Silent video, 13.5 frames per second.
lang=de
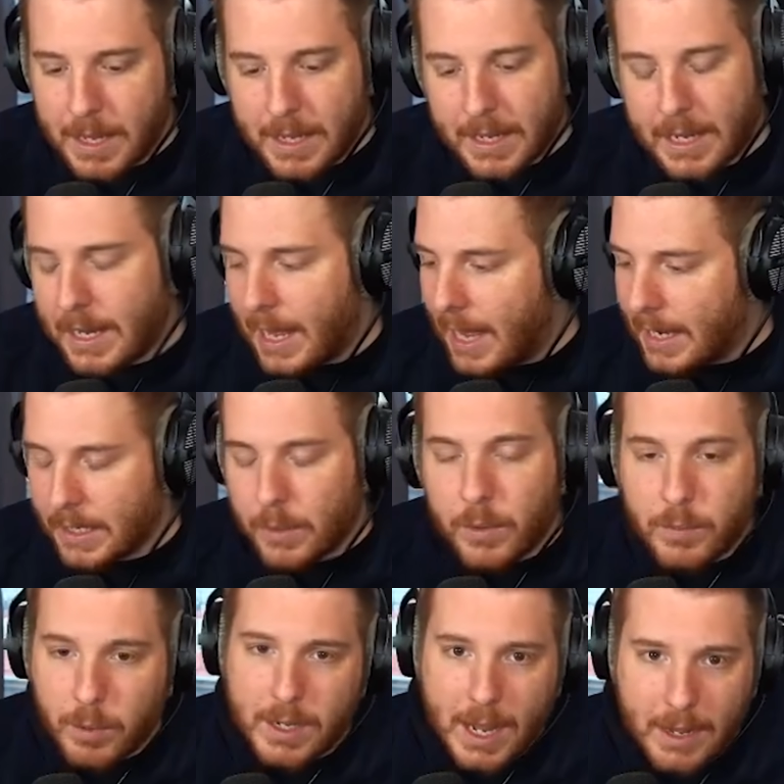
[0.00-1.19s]
gelagert und
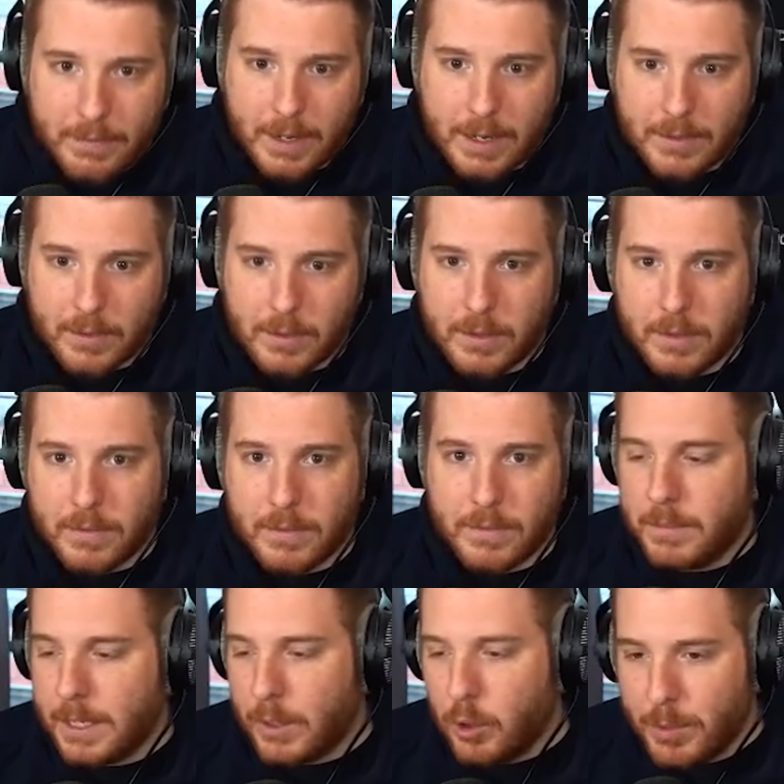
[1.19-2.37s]
whatever, also
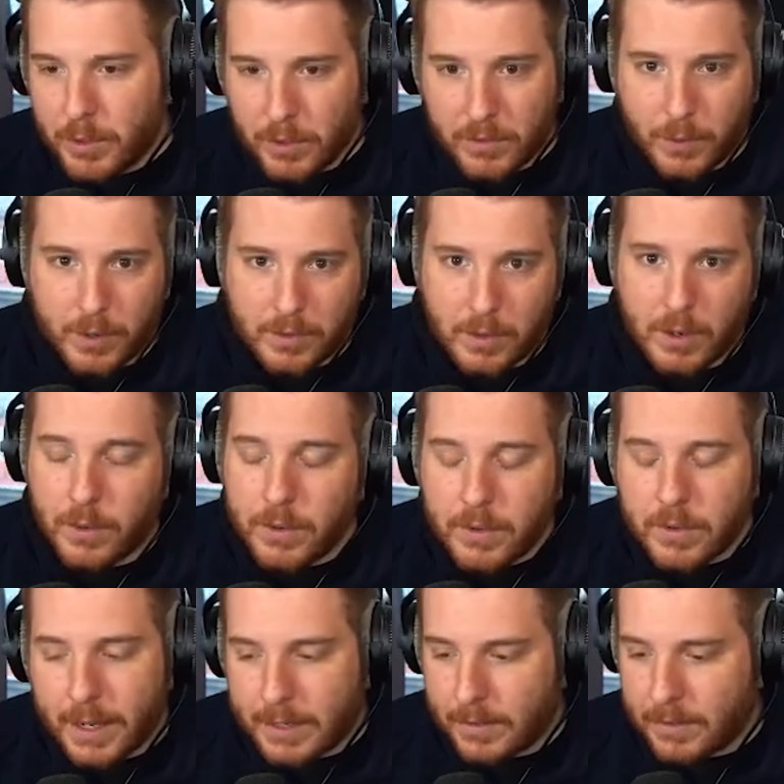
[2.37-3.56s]
die Kubitusvorsorge und so
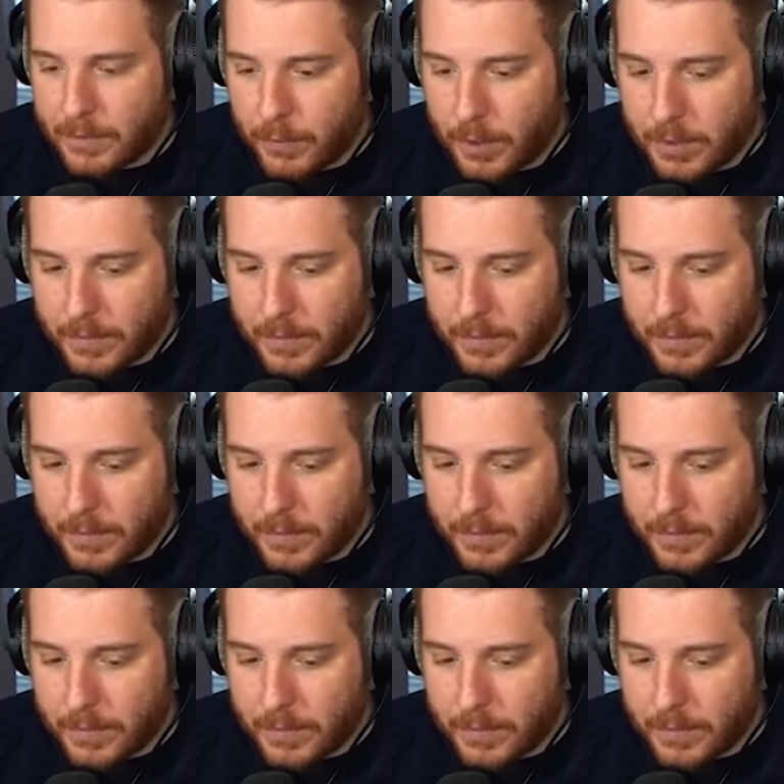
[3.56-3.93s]
weiter und so fort,